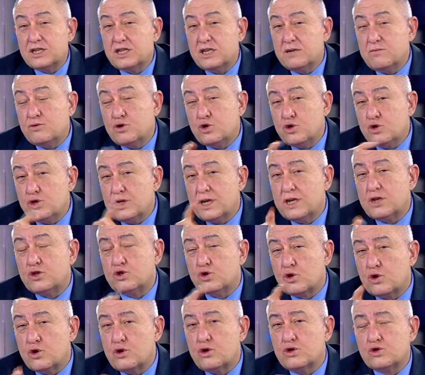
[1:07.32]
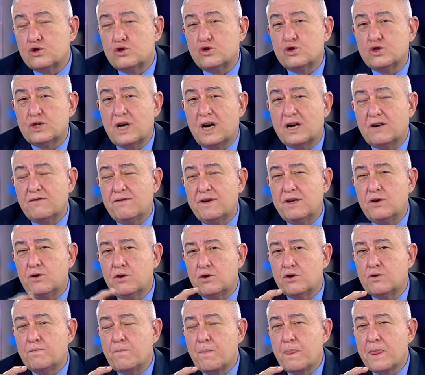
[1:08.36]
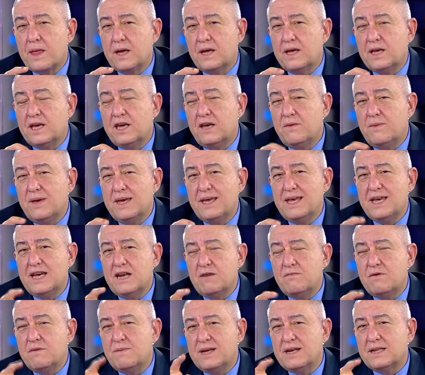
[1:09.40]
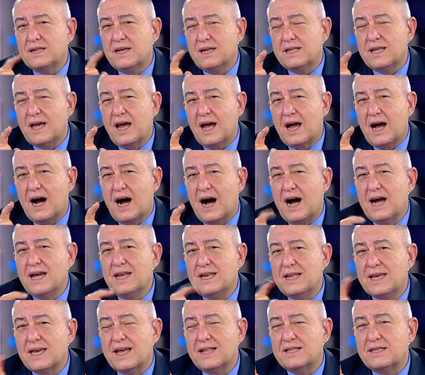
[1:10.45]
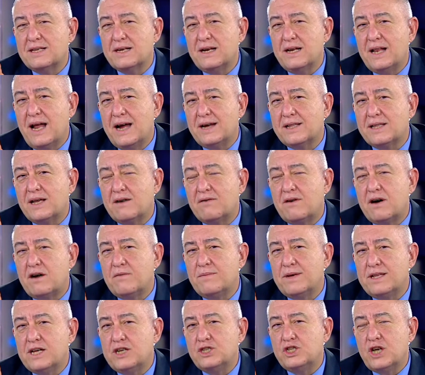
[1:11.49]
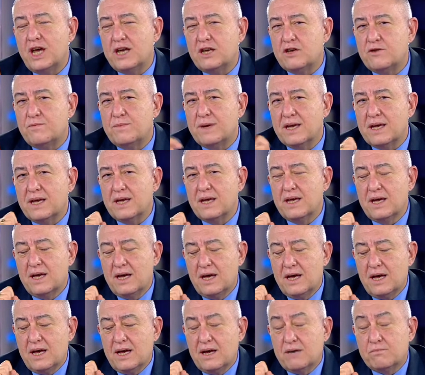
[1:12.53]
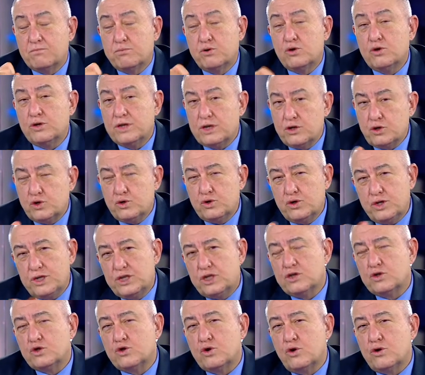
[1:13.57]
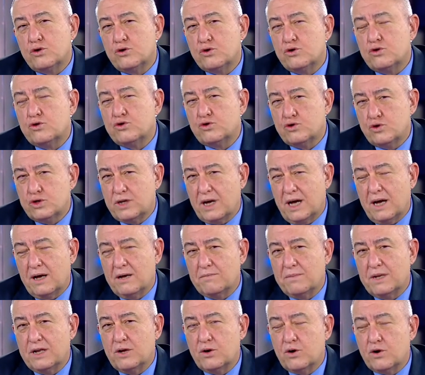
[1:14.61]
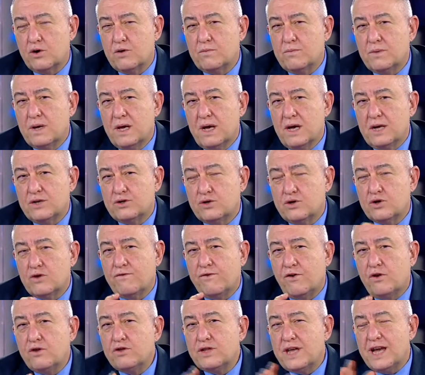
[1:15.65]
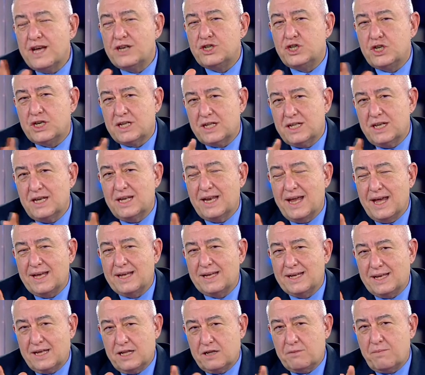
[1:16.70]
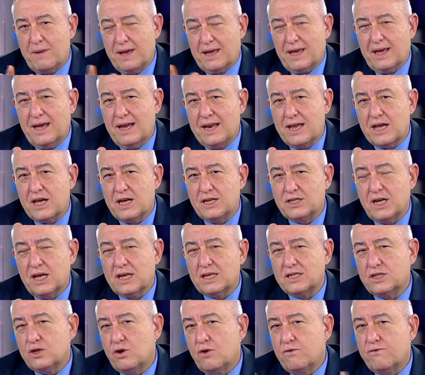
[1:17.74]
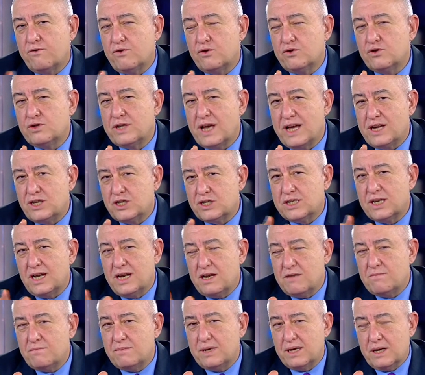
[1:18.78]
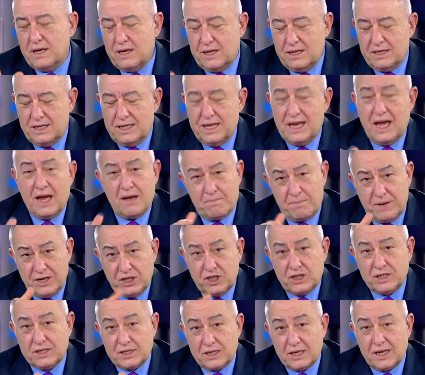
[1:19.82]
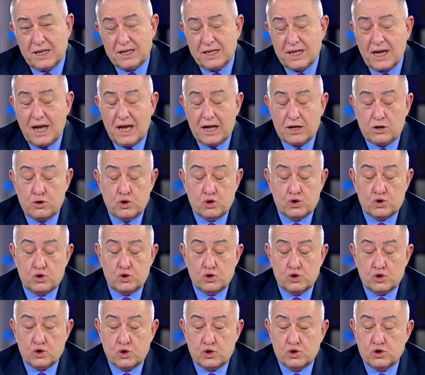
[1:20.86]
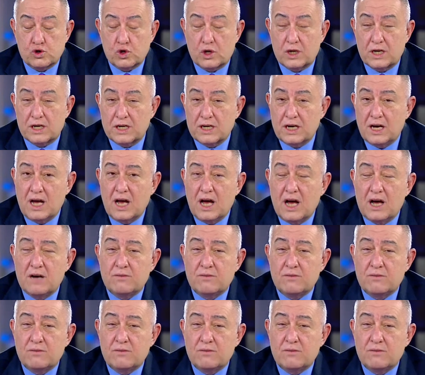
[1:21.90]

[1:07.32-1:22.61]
Şimdi şunları soruyorsunuz, hak veriyorum. 2021'de de aynı getiriler devam edecek mi? Bunu da şunun için sorduğunuzu da biliyorum. Çünkü fon değişikliğine gitmek gerekecek. İşte o fonu değiştirelim mi diye peşi sırada ekliyorsunuz o soruları.